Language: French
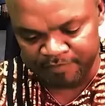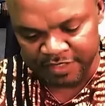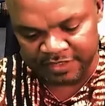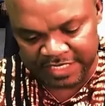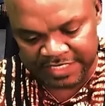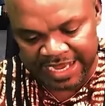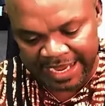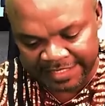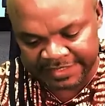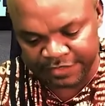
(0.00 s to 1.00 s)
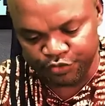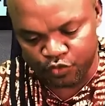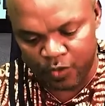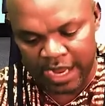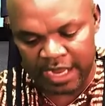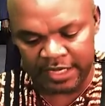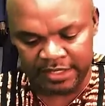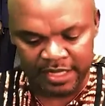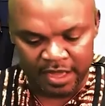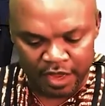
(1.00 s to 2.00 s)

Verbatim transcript: c'est d'arrêter de croire